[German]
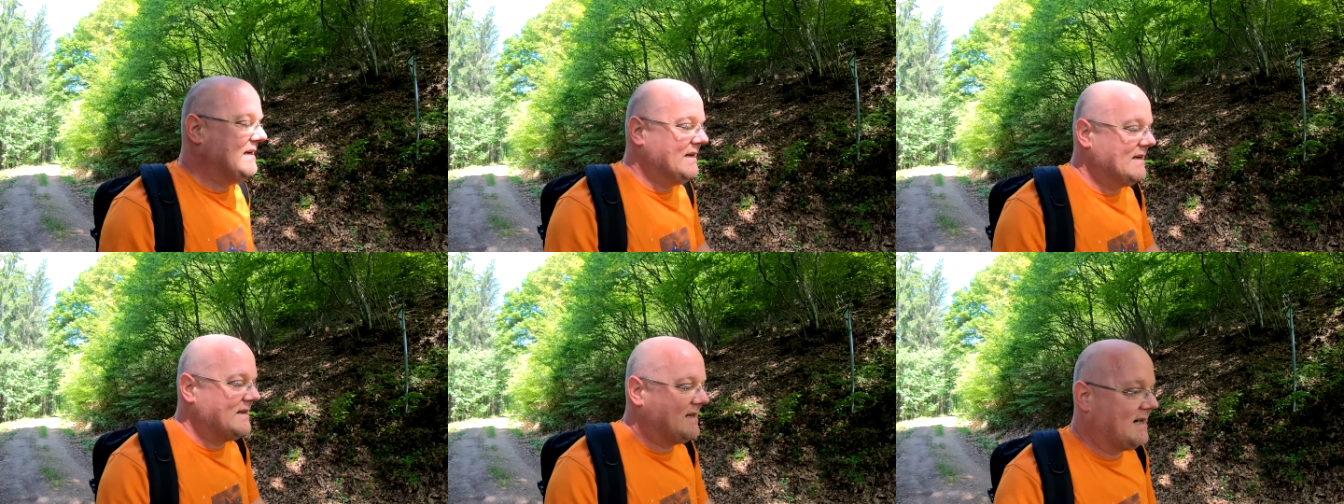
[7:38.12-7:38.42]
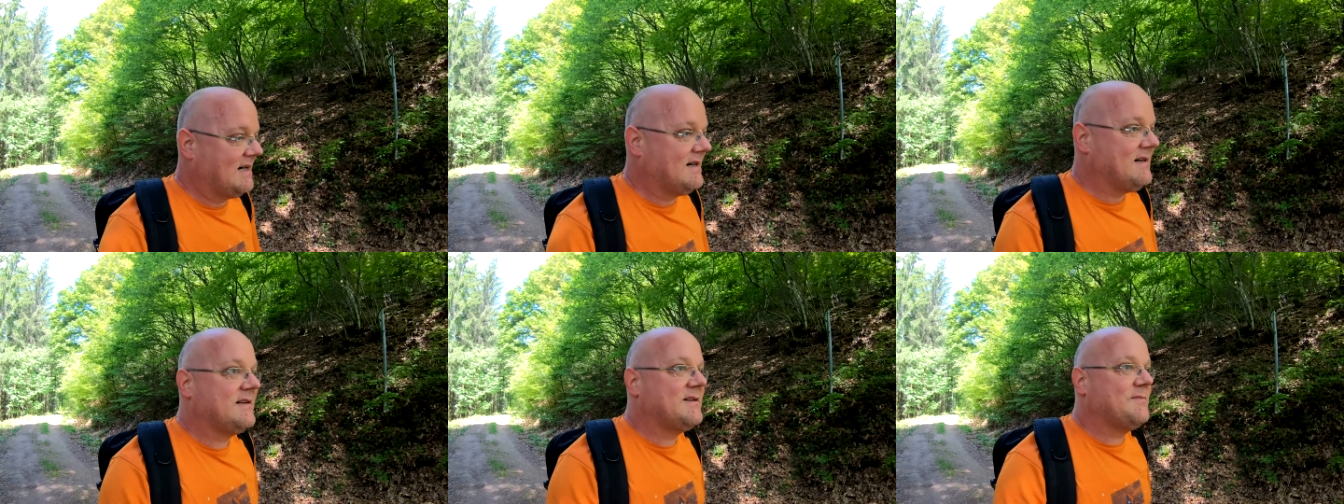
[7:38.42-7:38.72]

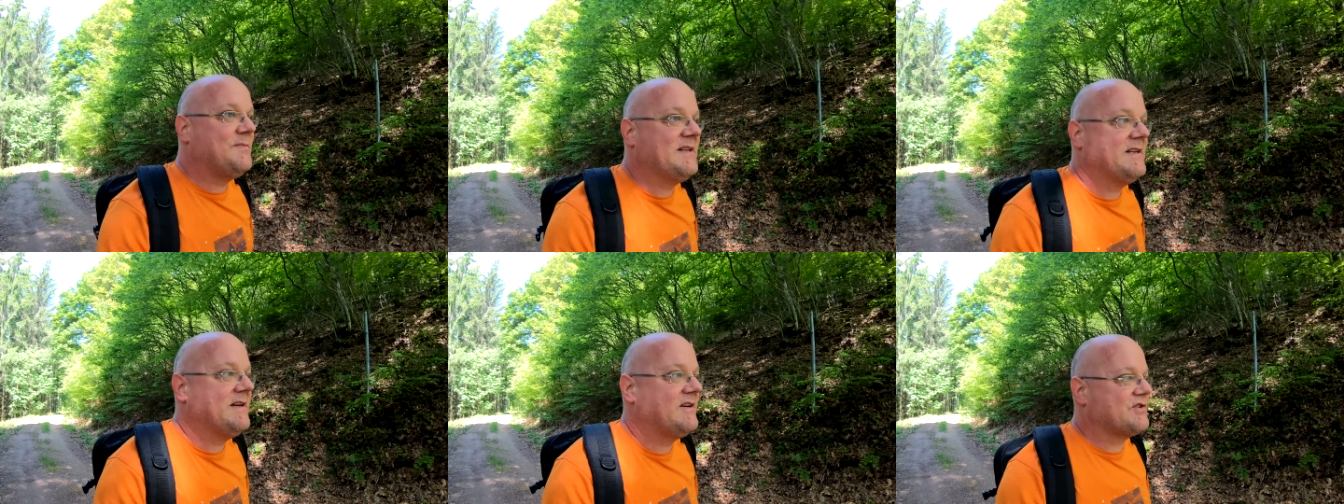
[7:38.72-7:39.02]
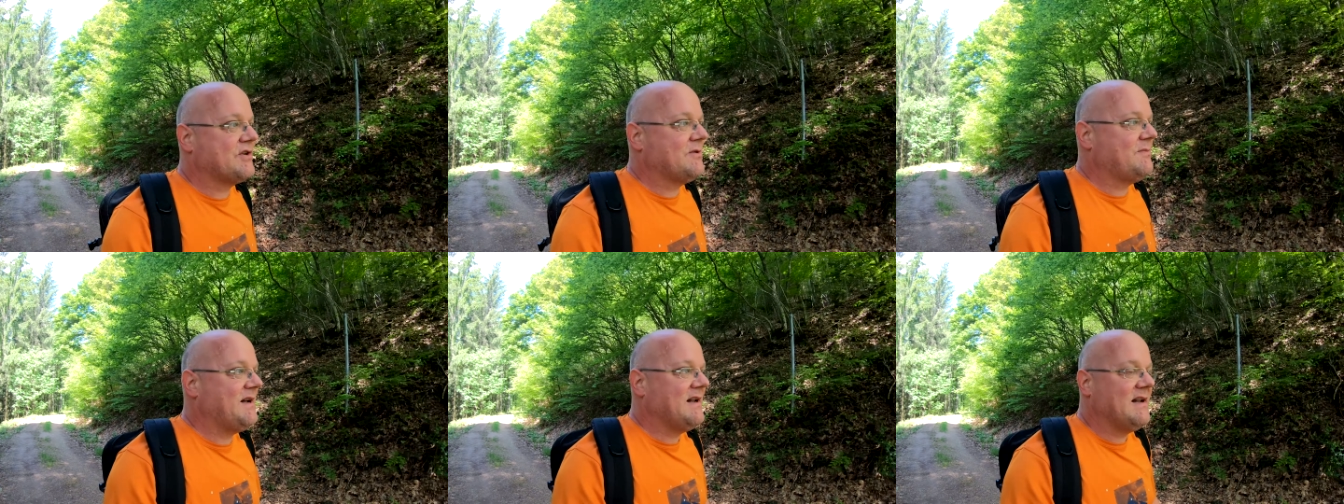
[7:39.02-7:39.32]
Ja, ich bin ja
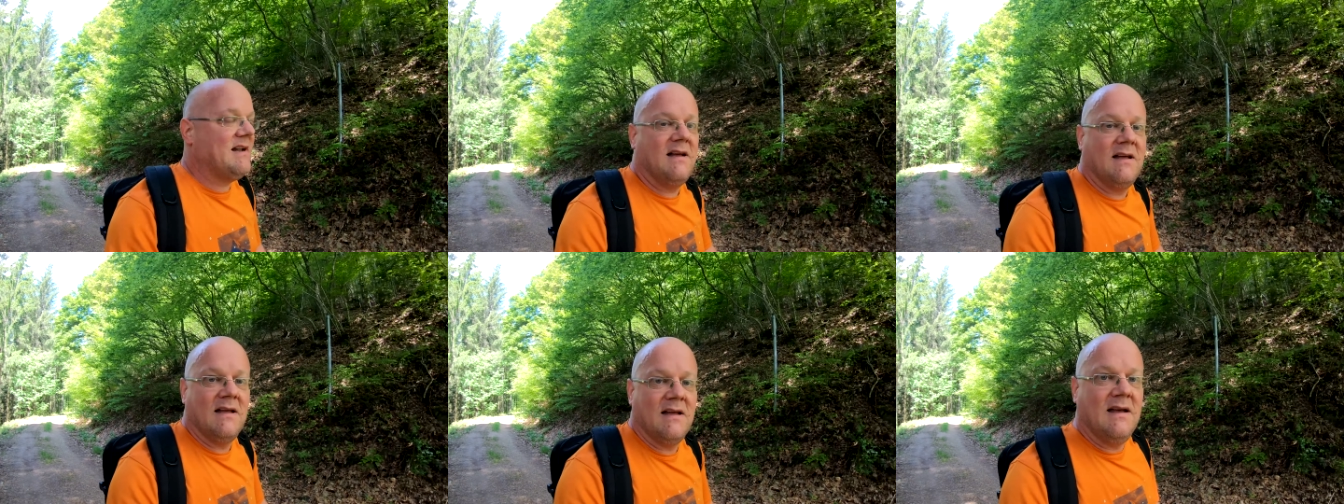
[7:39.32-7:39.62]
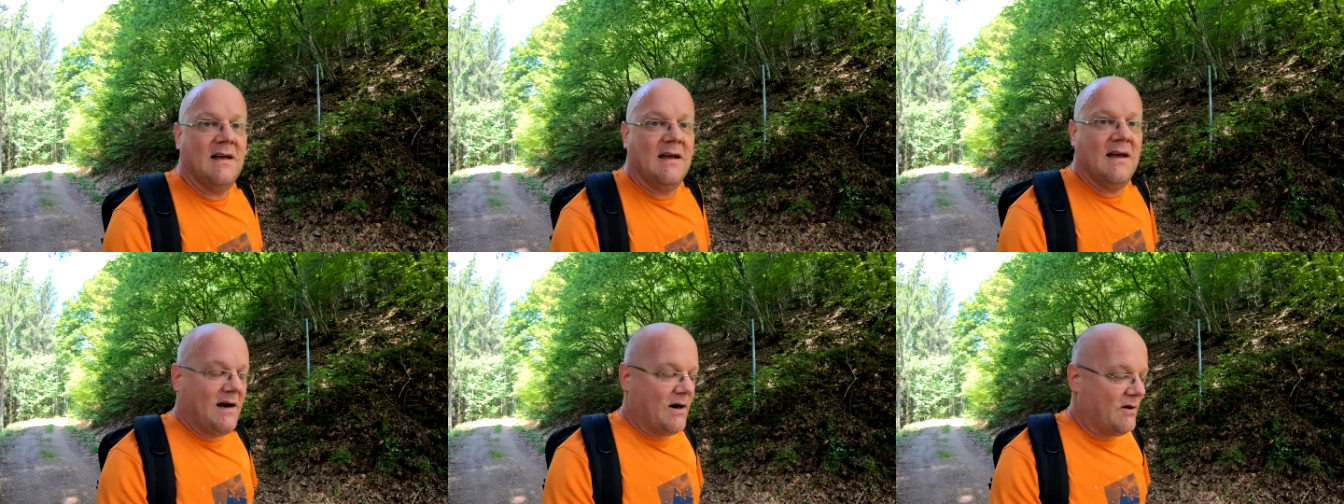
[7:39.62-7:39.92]
schon mal
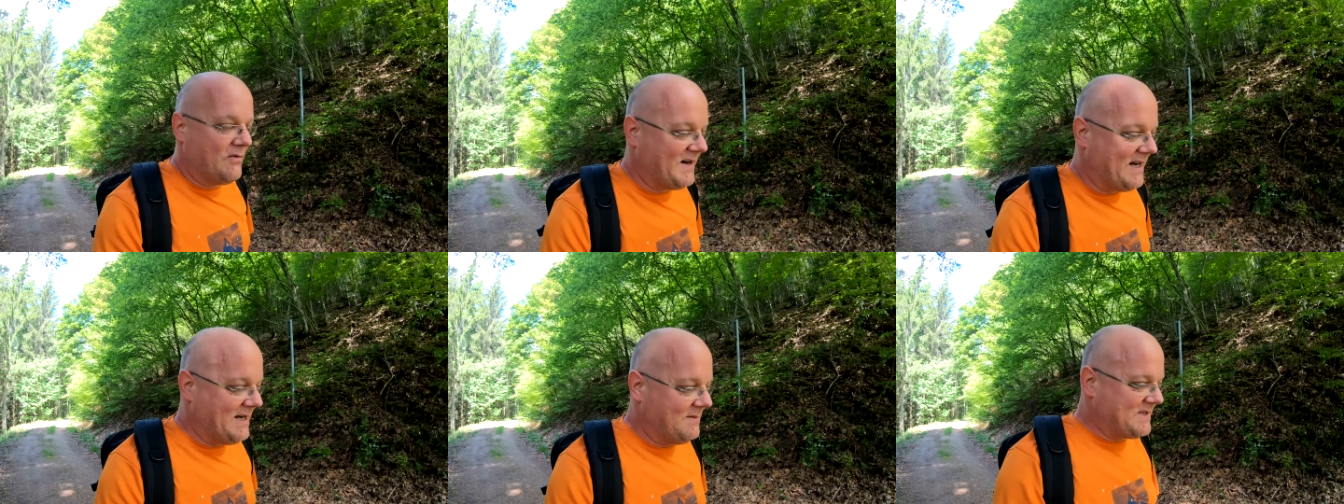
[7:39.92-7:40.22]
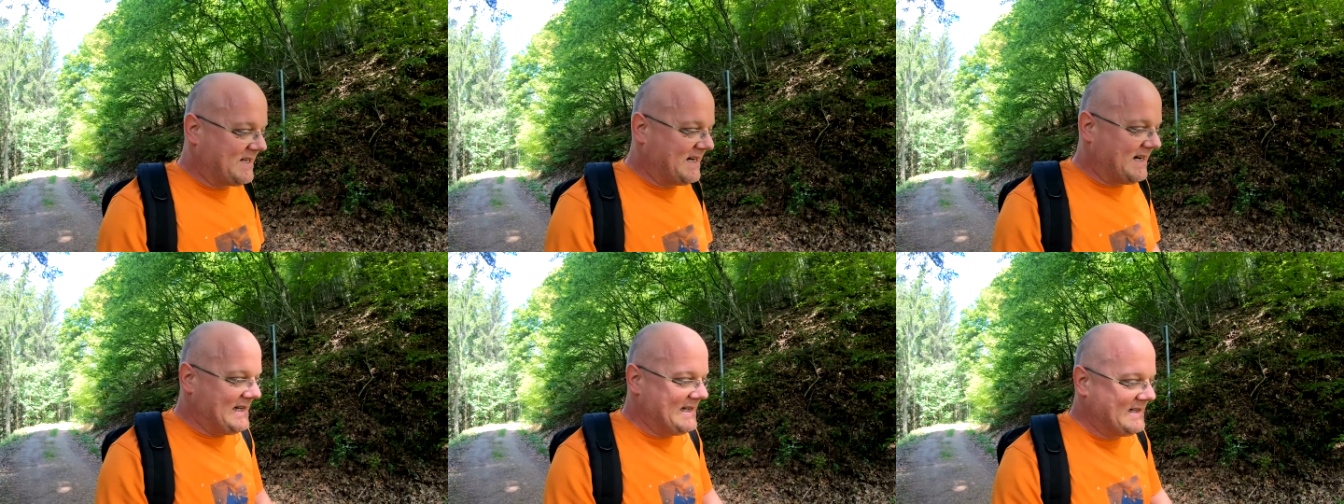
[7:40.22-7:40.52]
auf einem
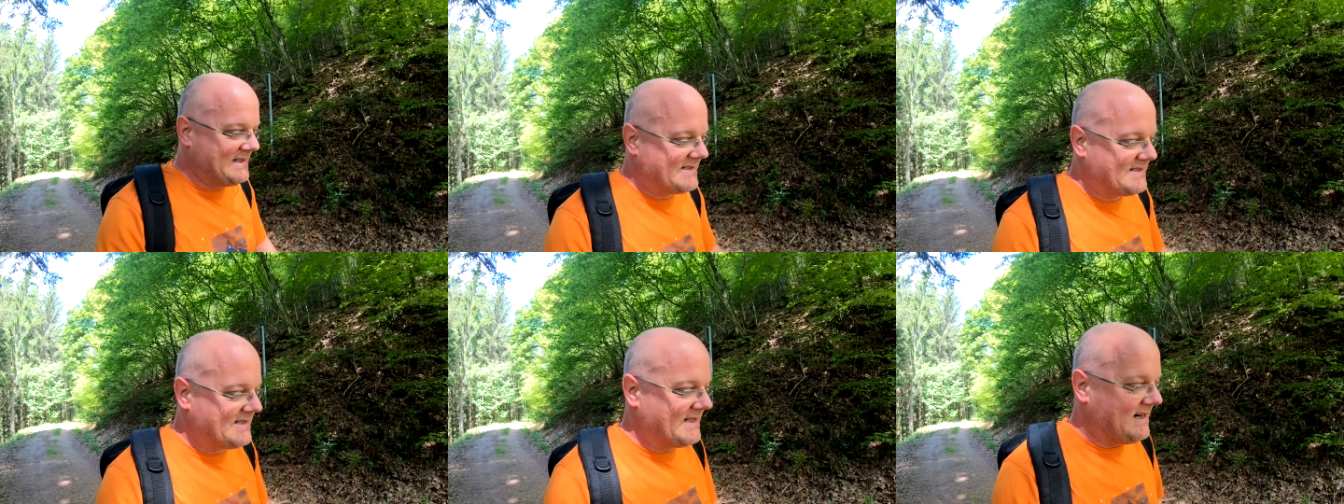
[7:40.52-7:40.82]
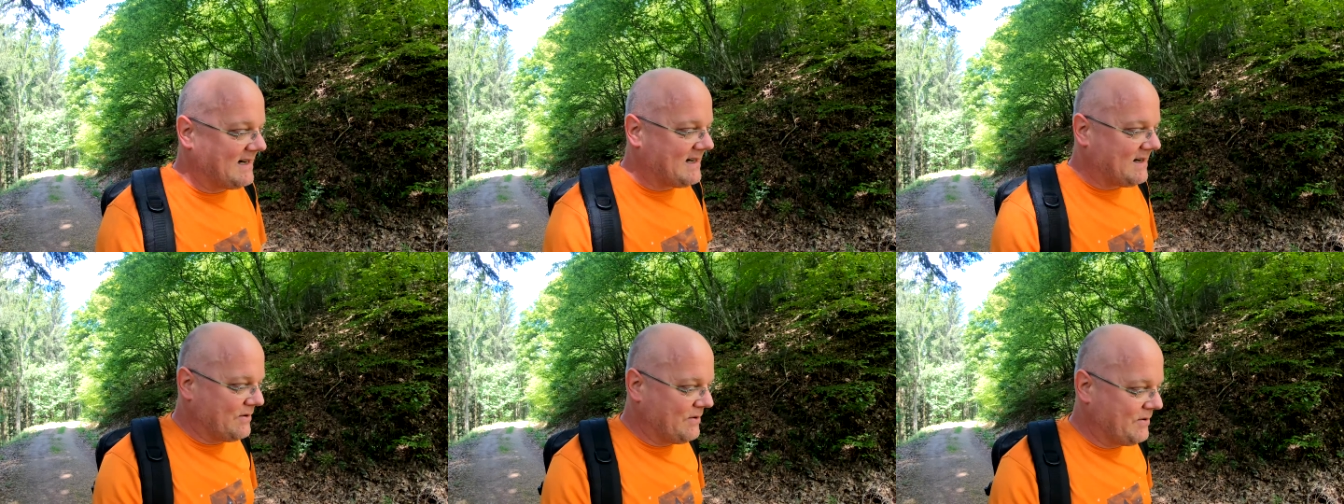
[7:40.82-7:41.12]
Teil des
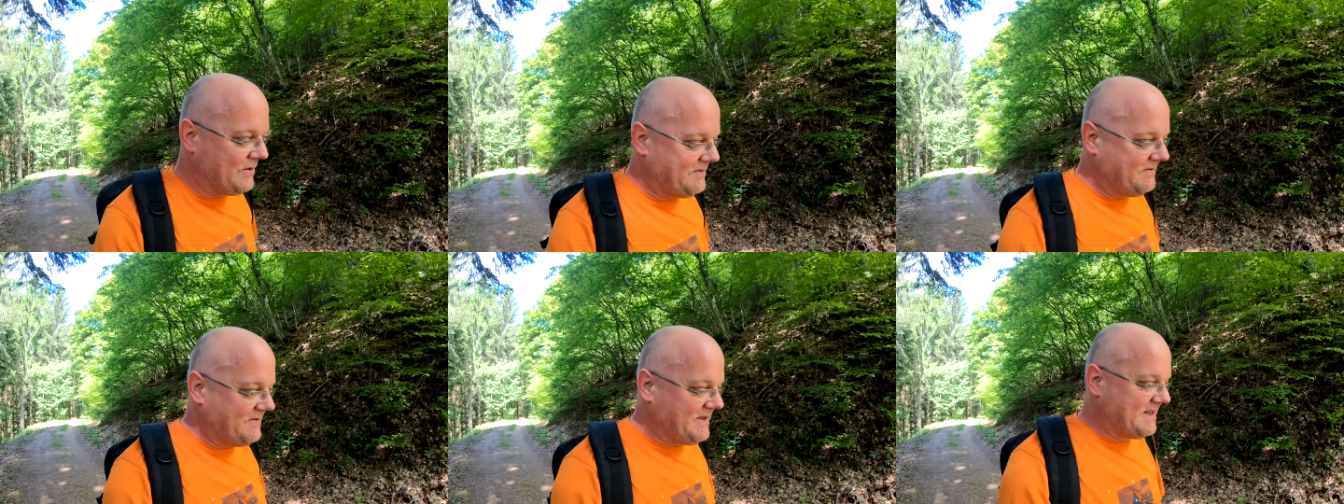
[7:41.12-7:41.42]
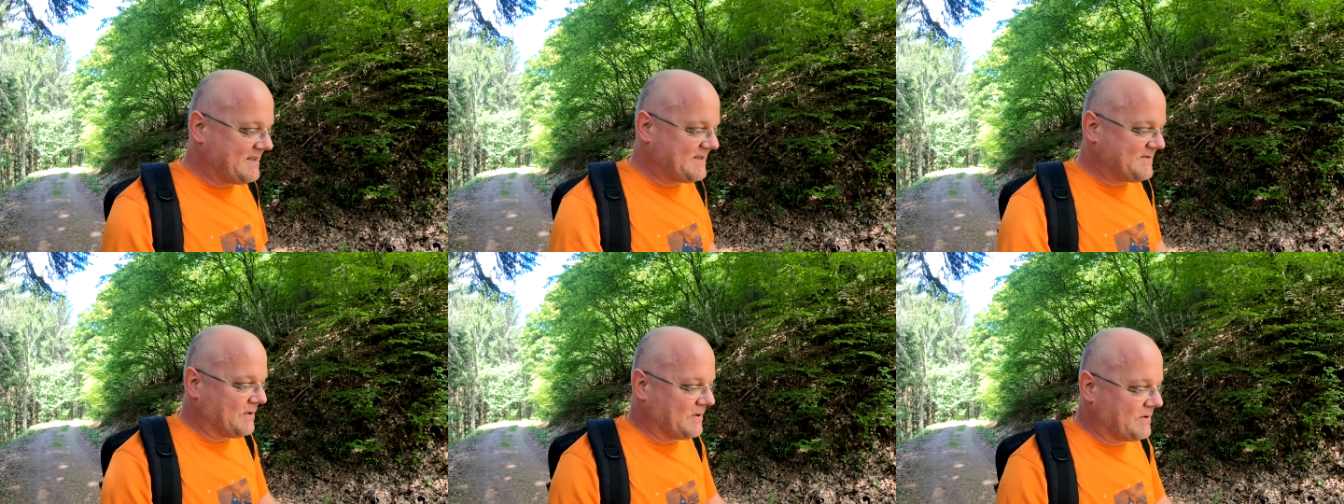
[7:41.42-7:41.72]
Jacher
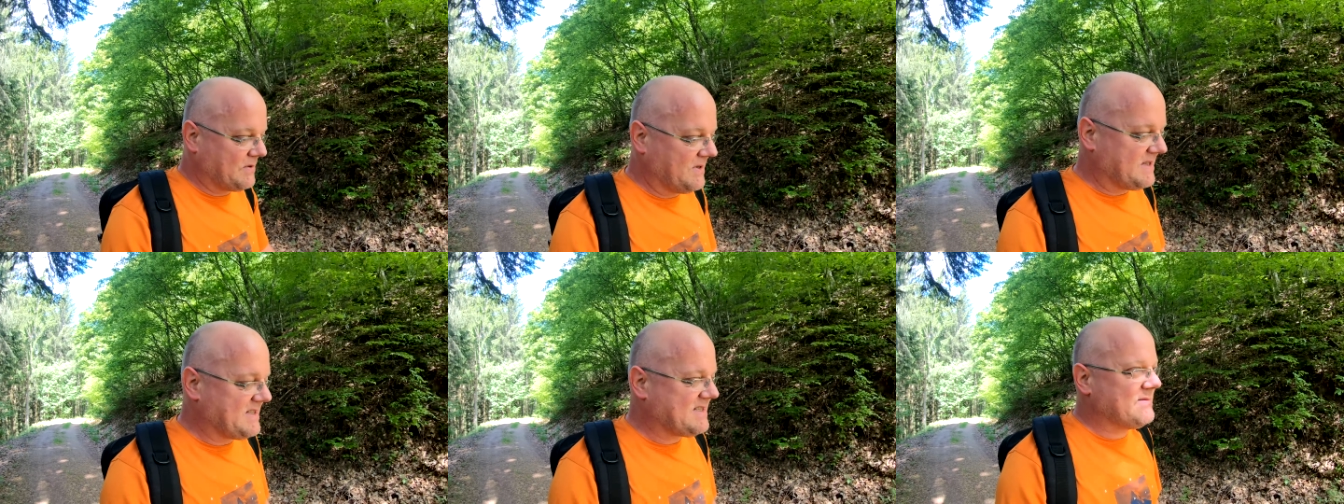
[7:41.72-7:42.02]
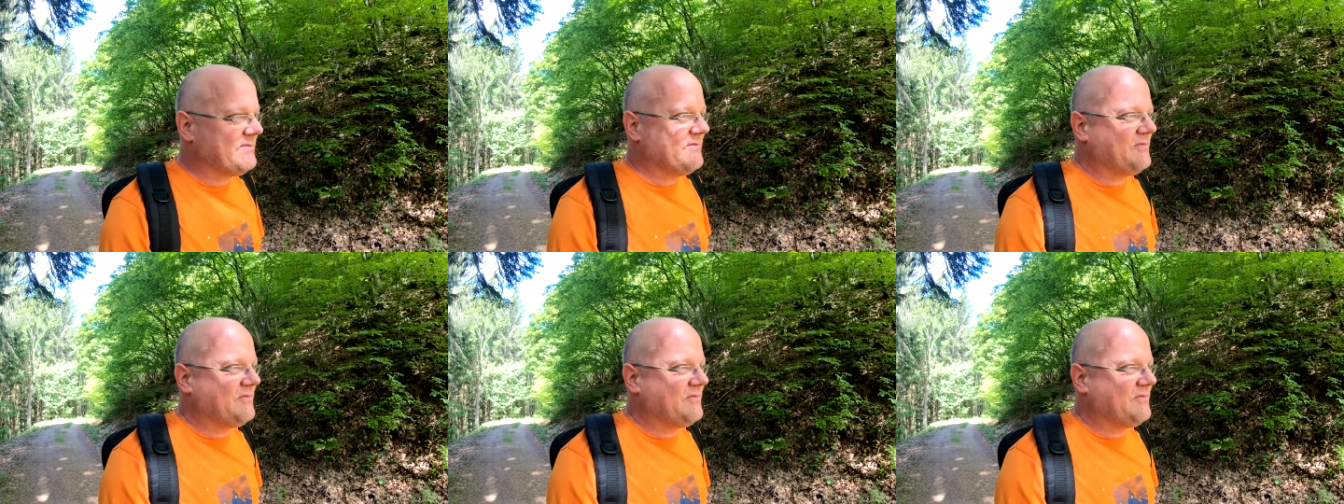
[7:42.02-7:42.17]
Höhenwegs vor kurzem,